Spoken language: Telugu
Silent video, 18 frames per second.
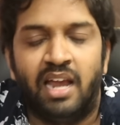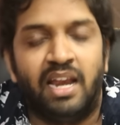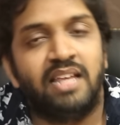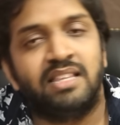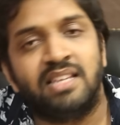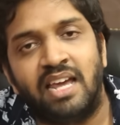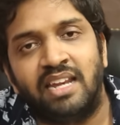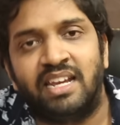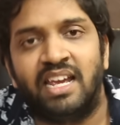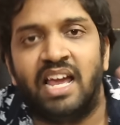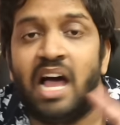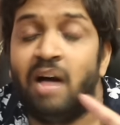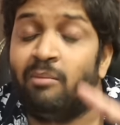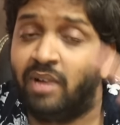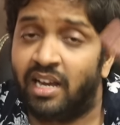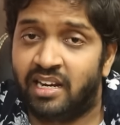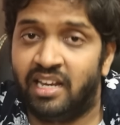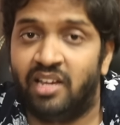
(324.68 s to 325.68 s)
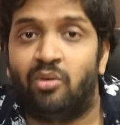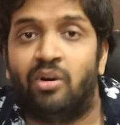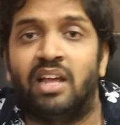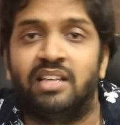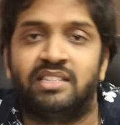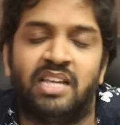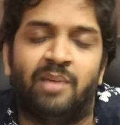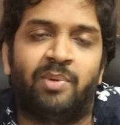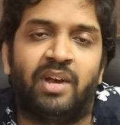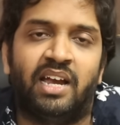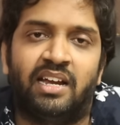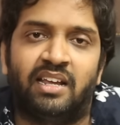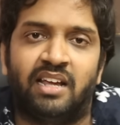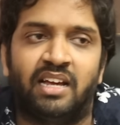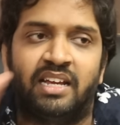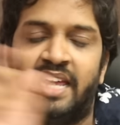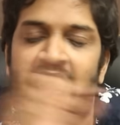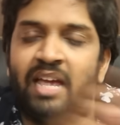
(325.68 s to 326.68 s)
నిజానికి అమర్ని కూడా
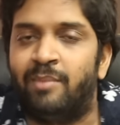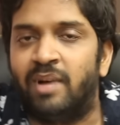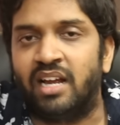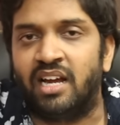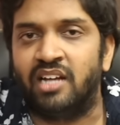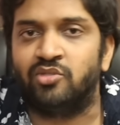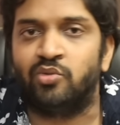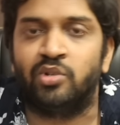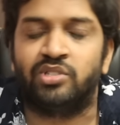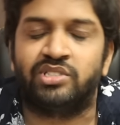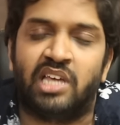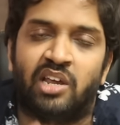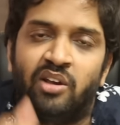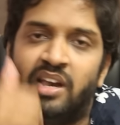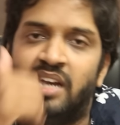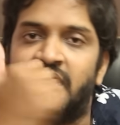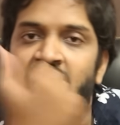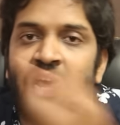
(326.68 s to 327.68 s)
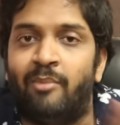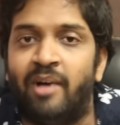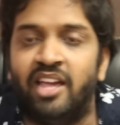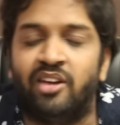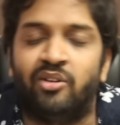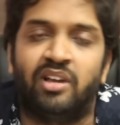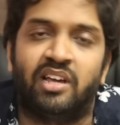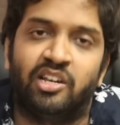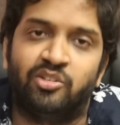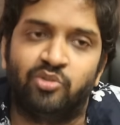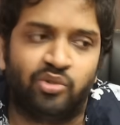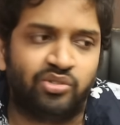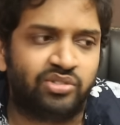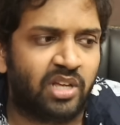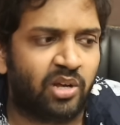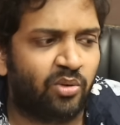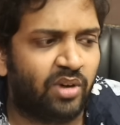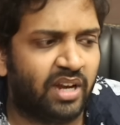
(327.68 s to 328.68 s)
సెపరేట్గా గేమర్గా చూస్తారు లేదంటే అమాయకుడిగా
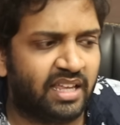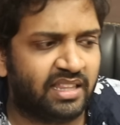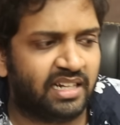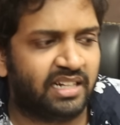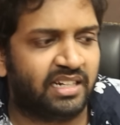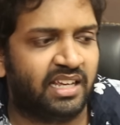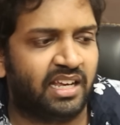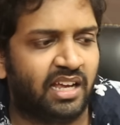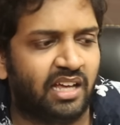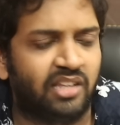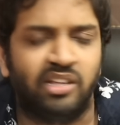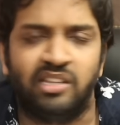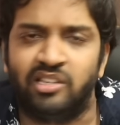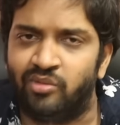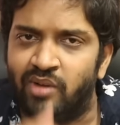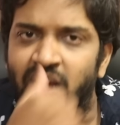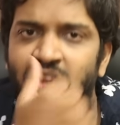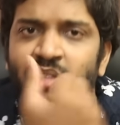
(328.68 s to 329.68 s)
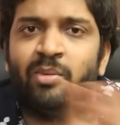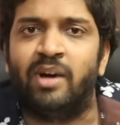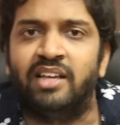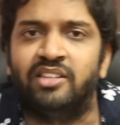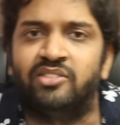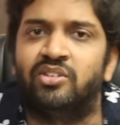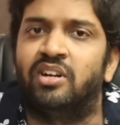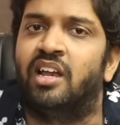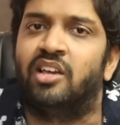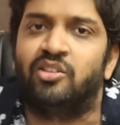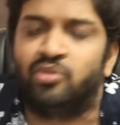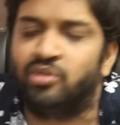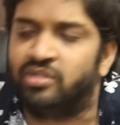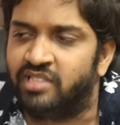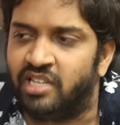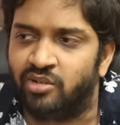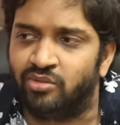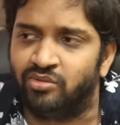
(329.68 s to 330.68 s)
చూస్తారు లేదంటే అదేదో వరద బాధితుడిలా
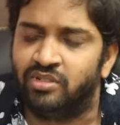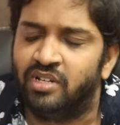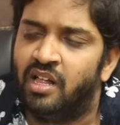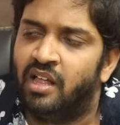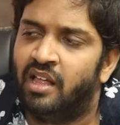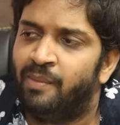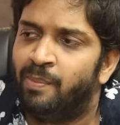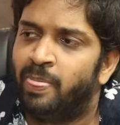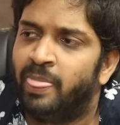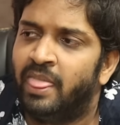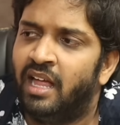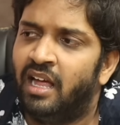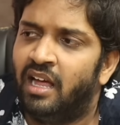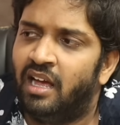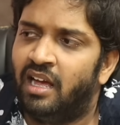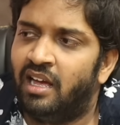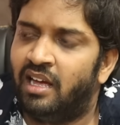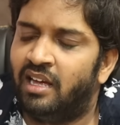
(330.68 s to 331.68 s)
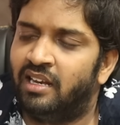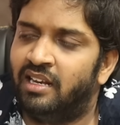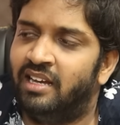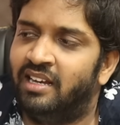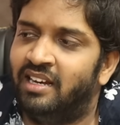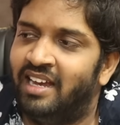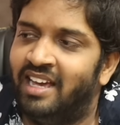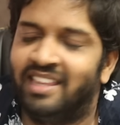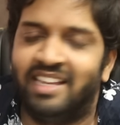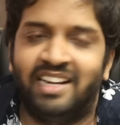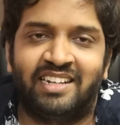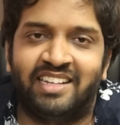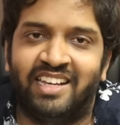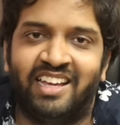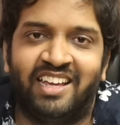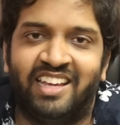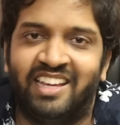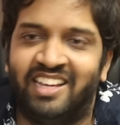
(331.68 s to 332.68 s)
చూస్తారు
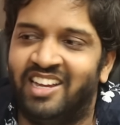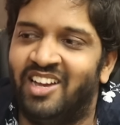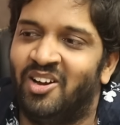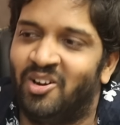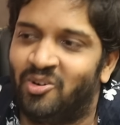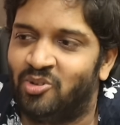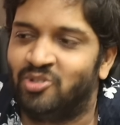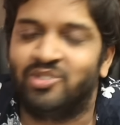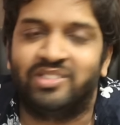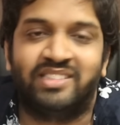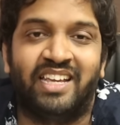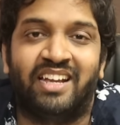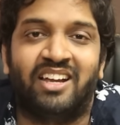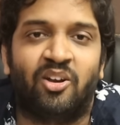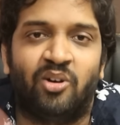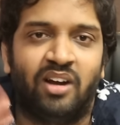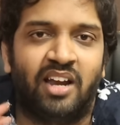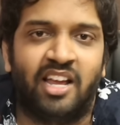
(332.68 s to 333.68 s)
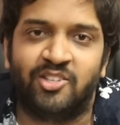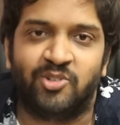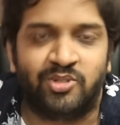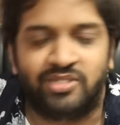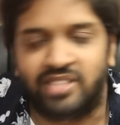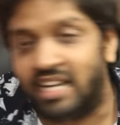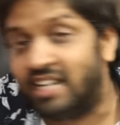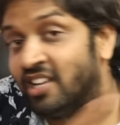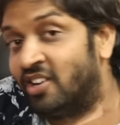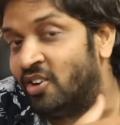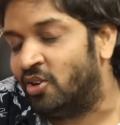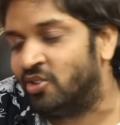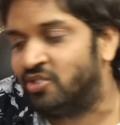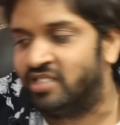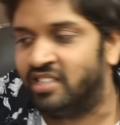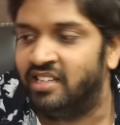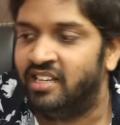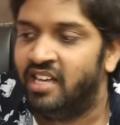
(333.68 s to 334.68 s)
లేదంటే ఇంకా కొంచెం తింగరోడ్లా చూస్తారు ఇట్లా
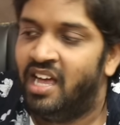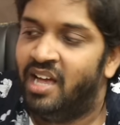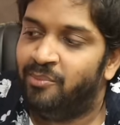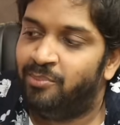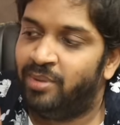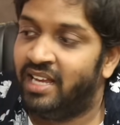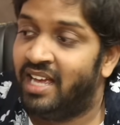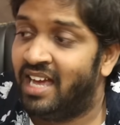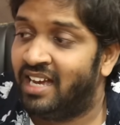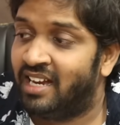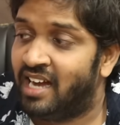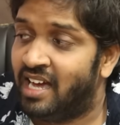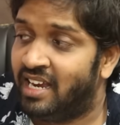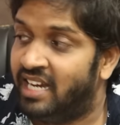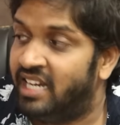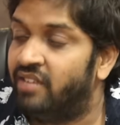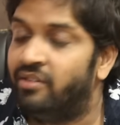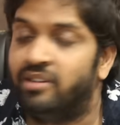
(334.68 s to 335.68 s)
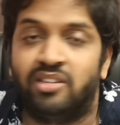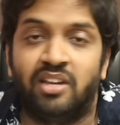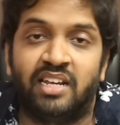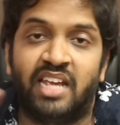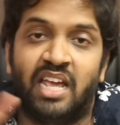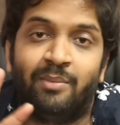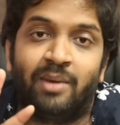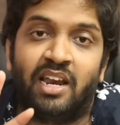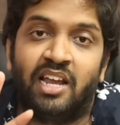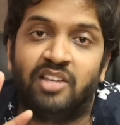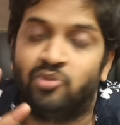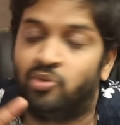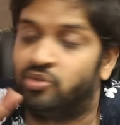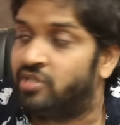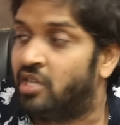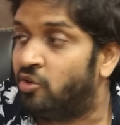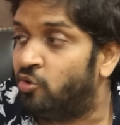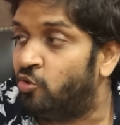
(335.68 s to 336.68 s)
నడుస్తుంది ప్రియాంకని ఇండివిజువల్ గేమర్లా
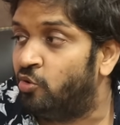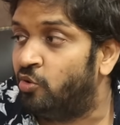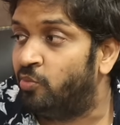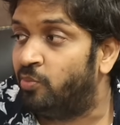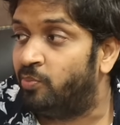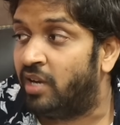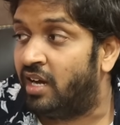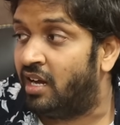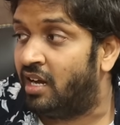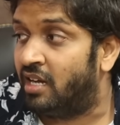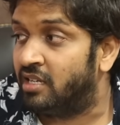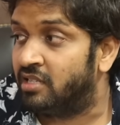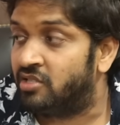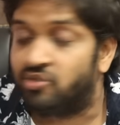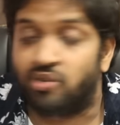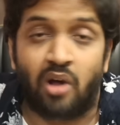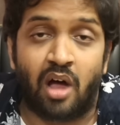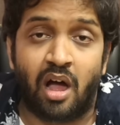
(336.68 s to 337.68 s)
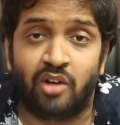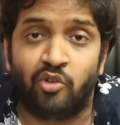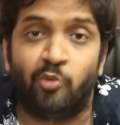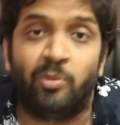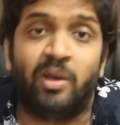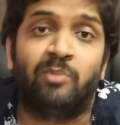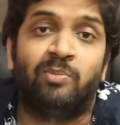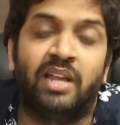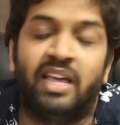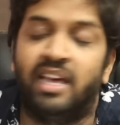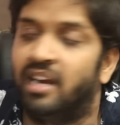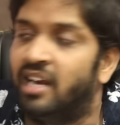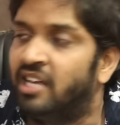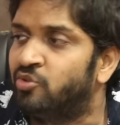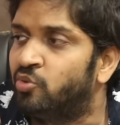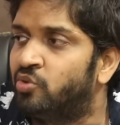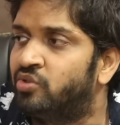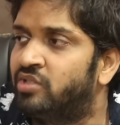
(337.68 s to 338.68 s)
చూస్తారు స్ట్రాంగ్ ఉమెన్
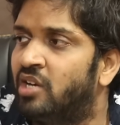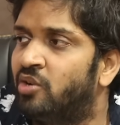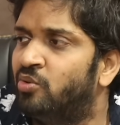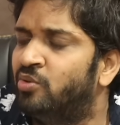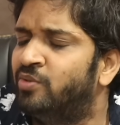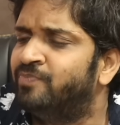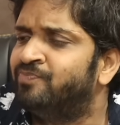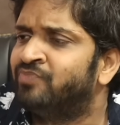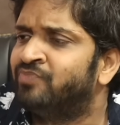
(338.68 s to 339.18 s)
ప్లేయర్లా చూస్తారు